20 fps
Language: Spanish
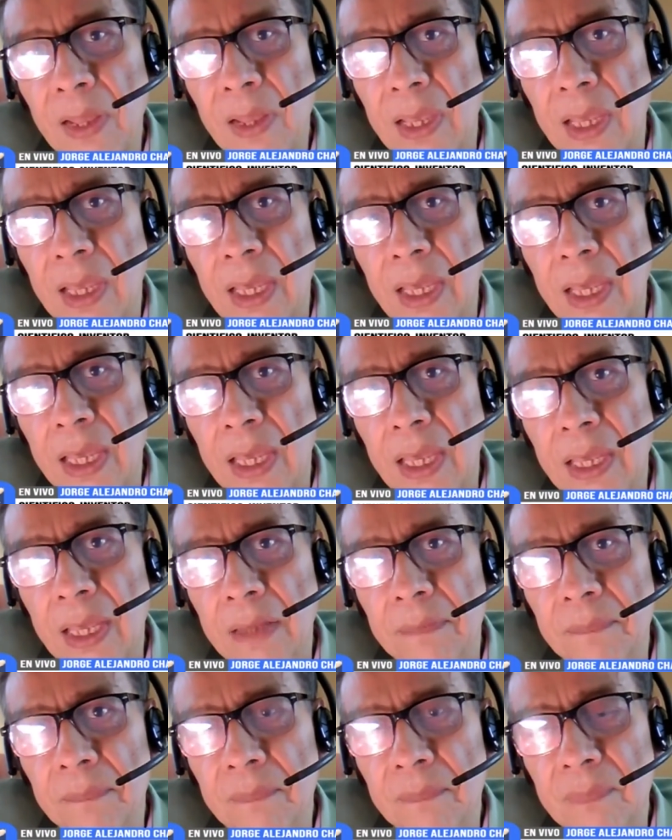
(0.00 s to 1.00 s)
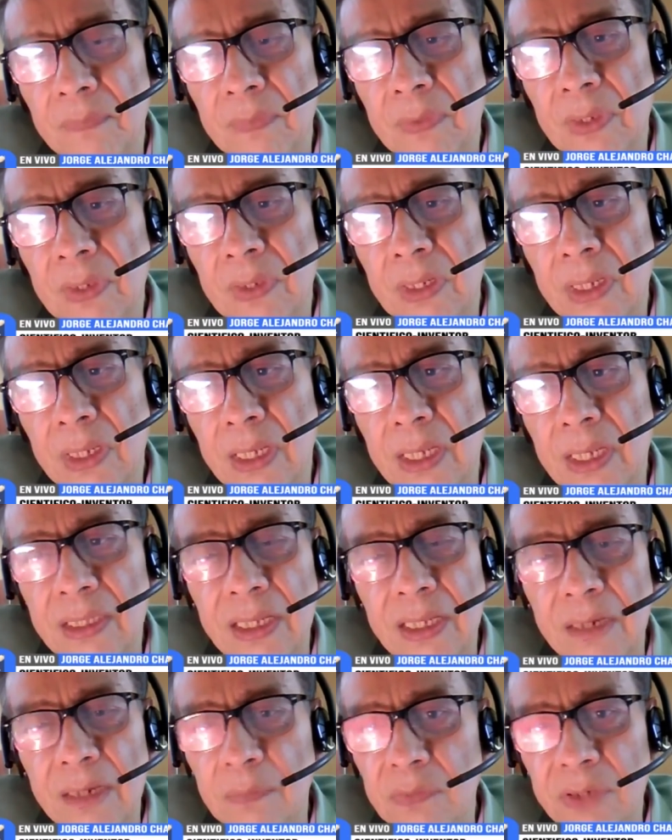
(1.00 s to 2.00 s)
Eh, que
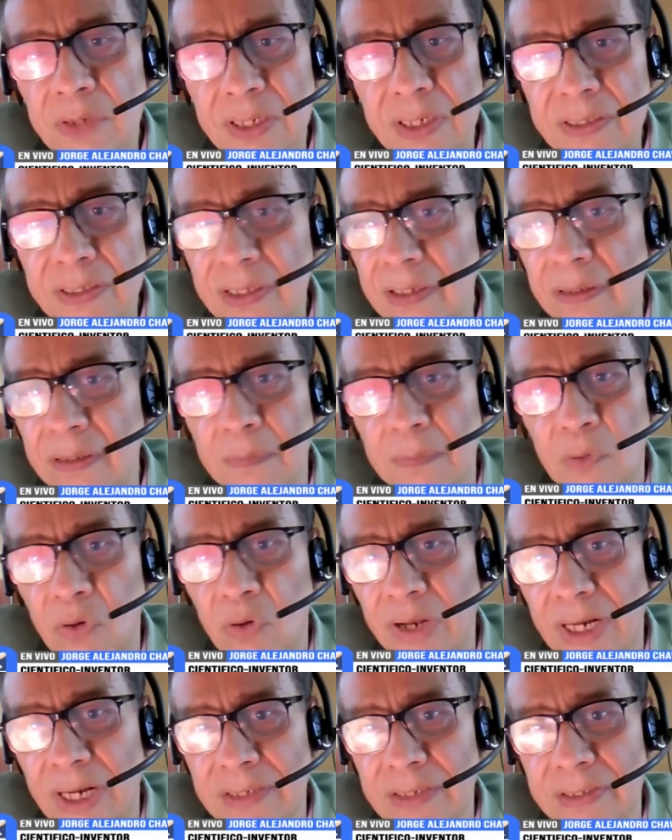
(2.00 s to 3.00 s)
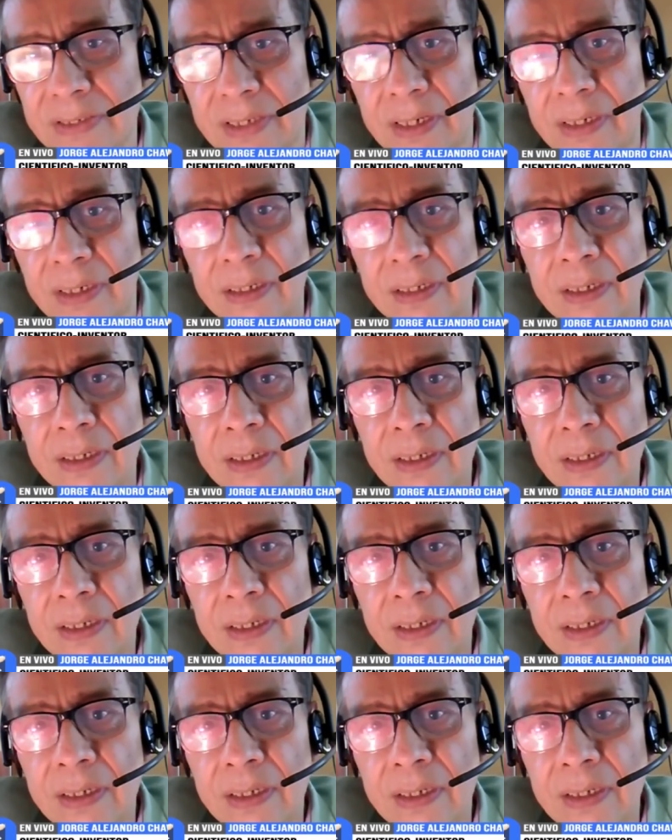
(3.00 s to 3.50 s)
tenemos que hacer democracia,